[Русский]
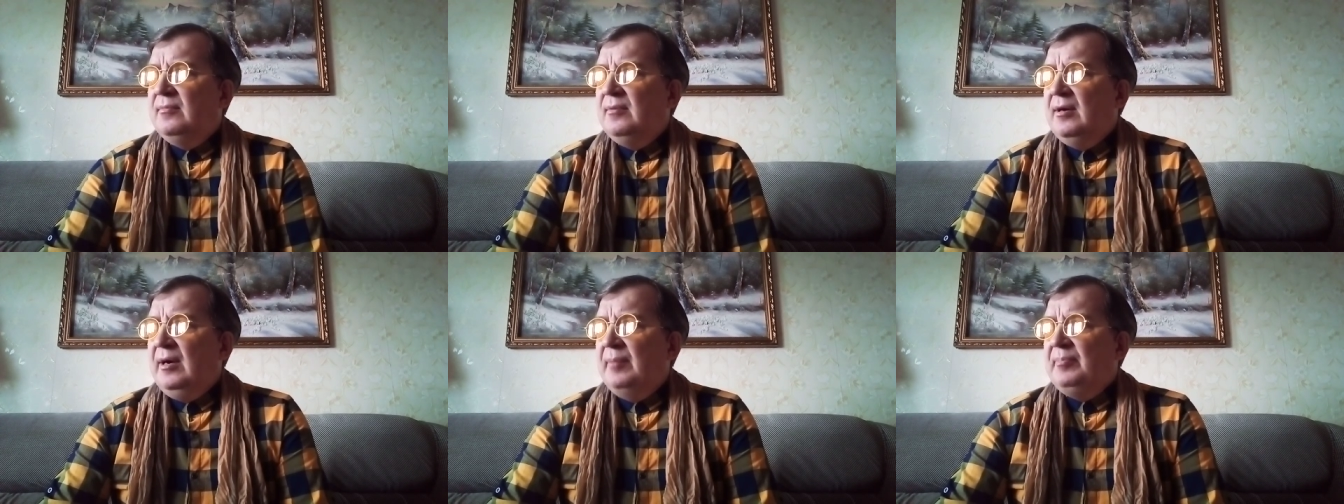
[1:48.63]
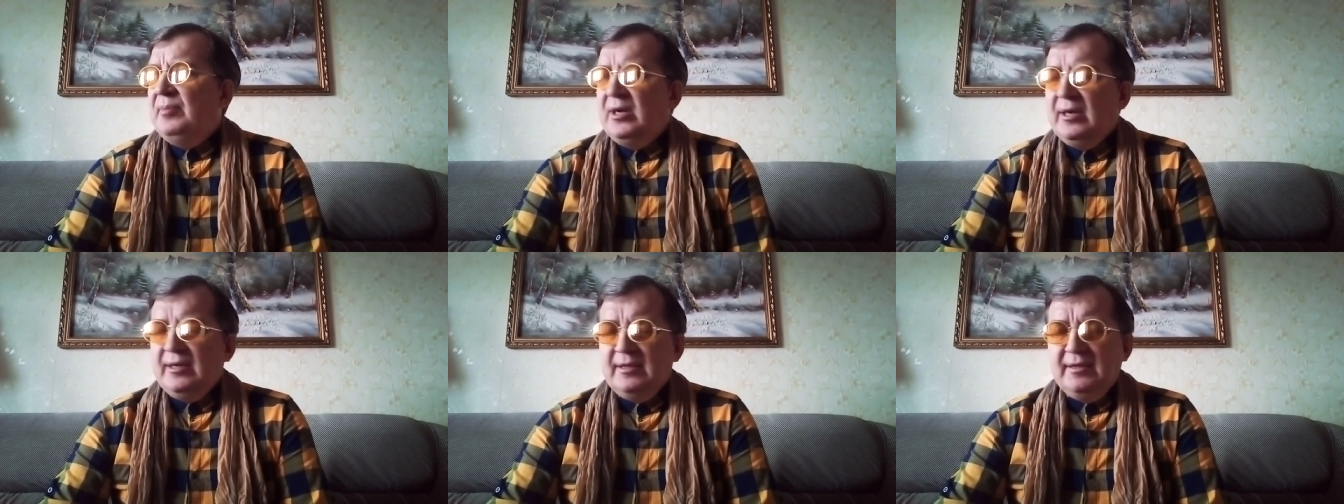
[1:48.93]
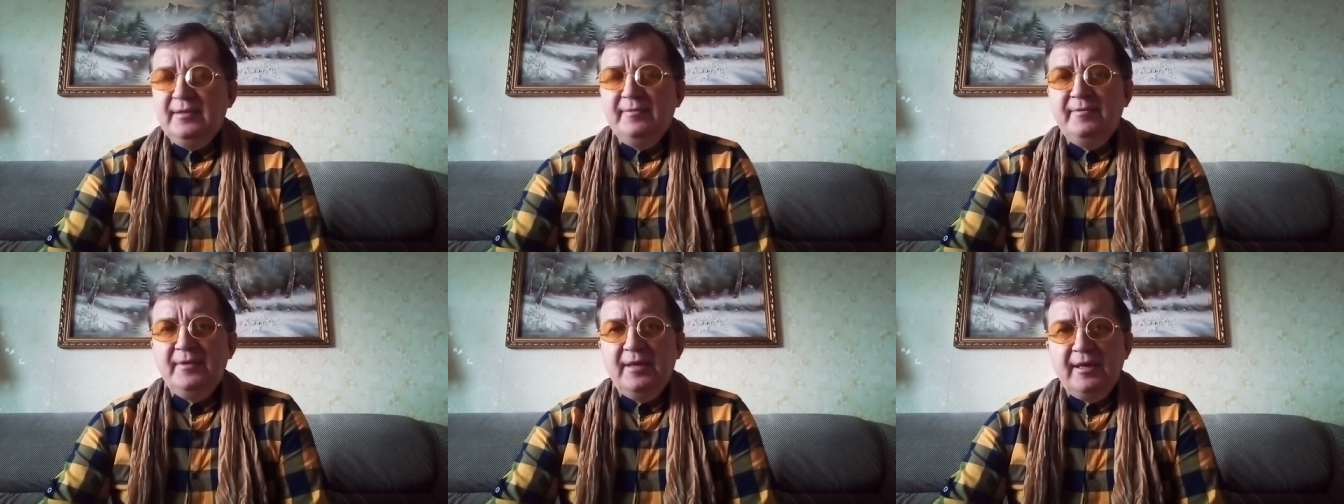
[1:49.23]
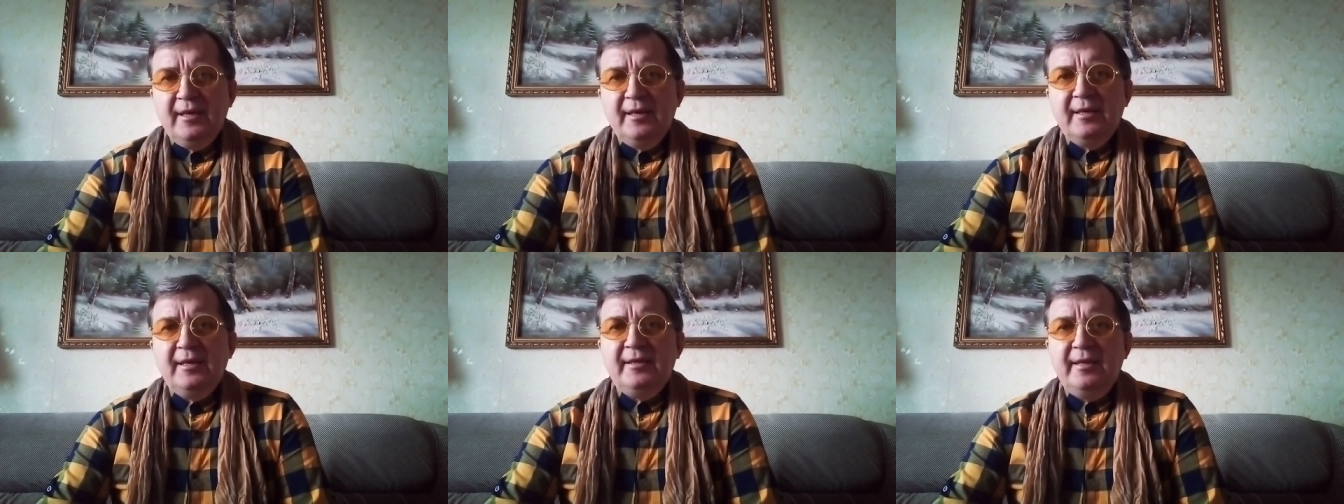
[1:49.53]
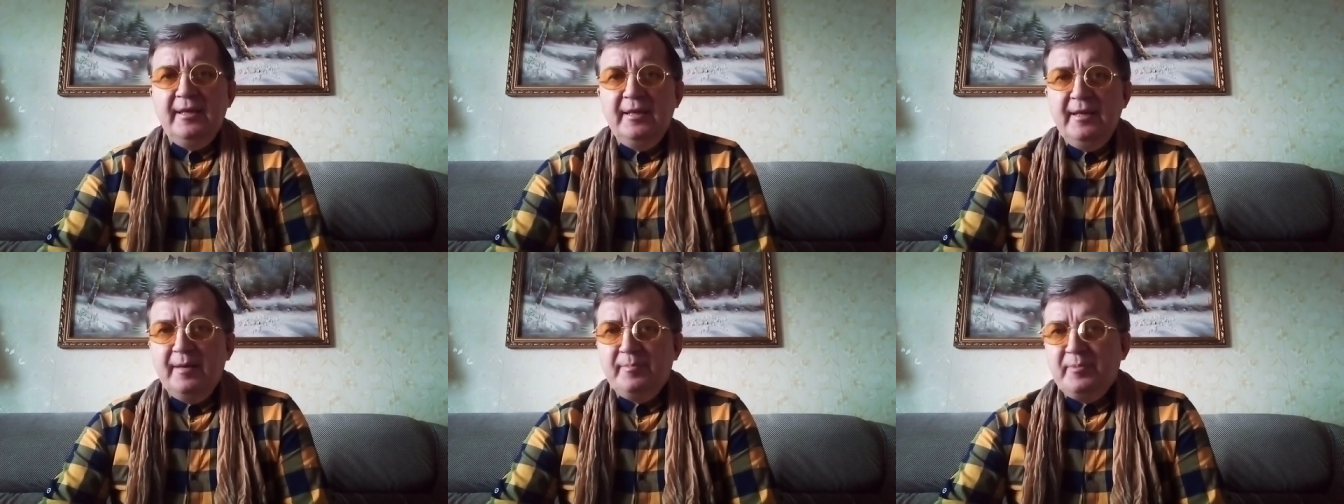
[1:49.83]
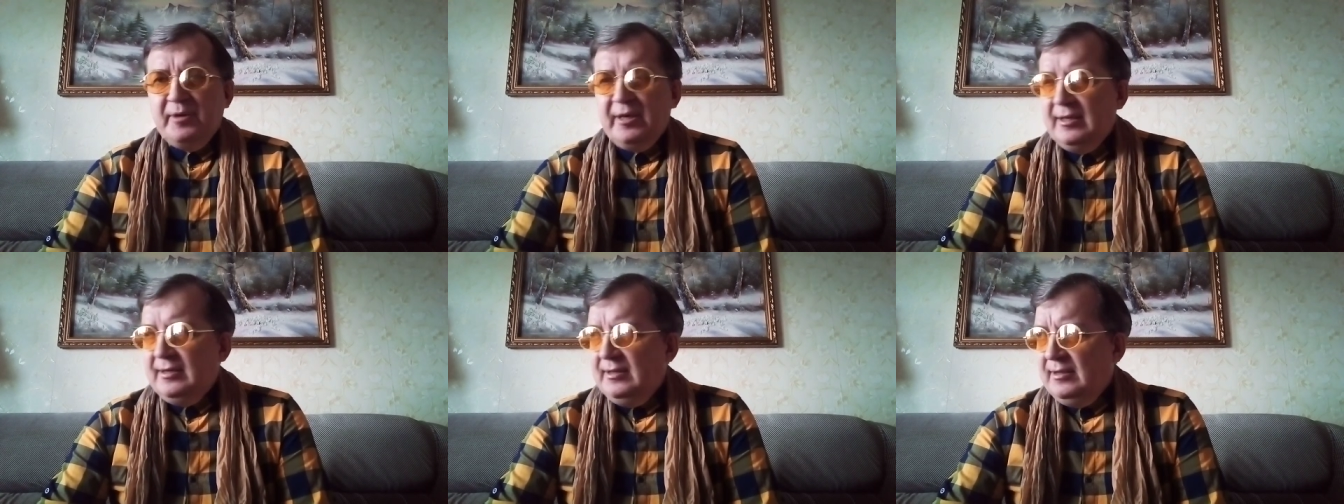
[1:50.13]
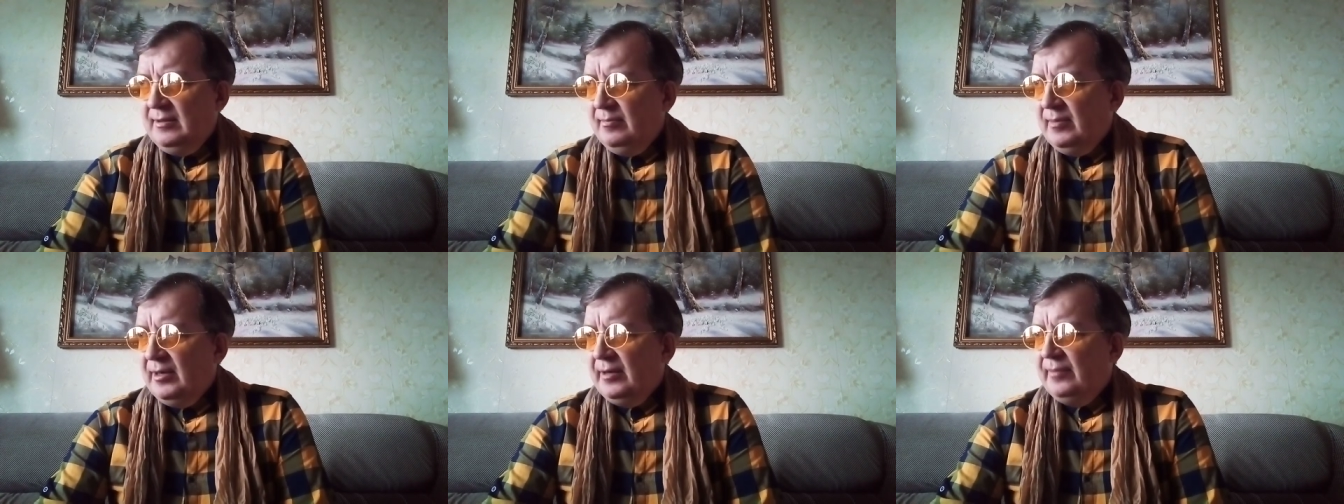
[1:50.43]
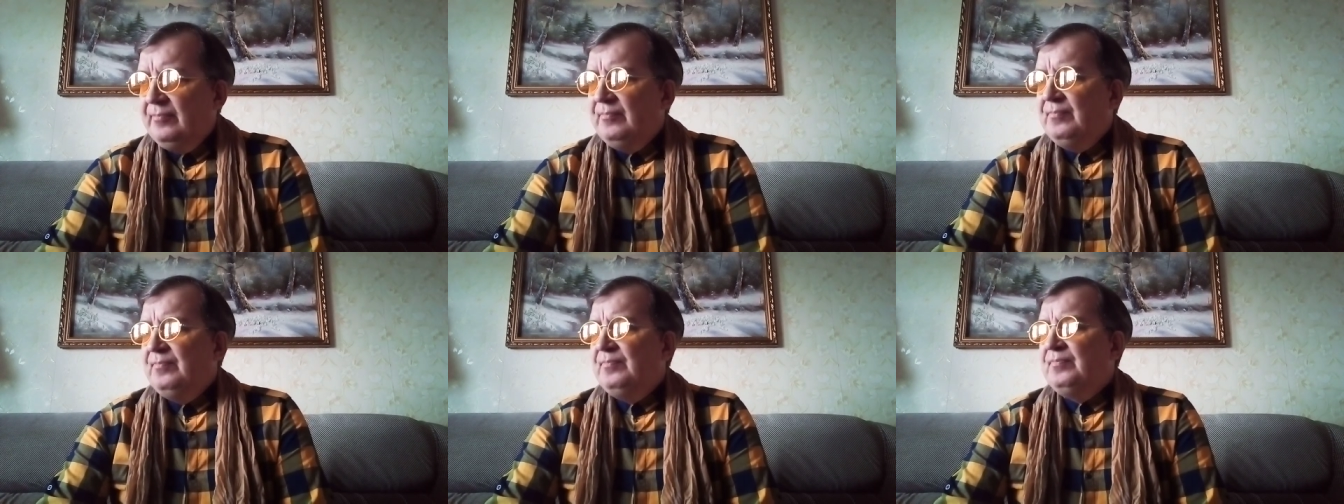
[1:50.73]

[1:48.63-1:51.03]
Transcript: оперативно, как это необходимо.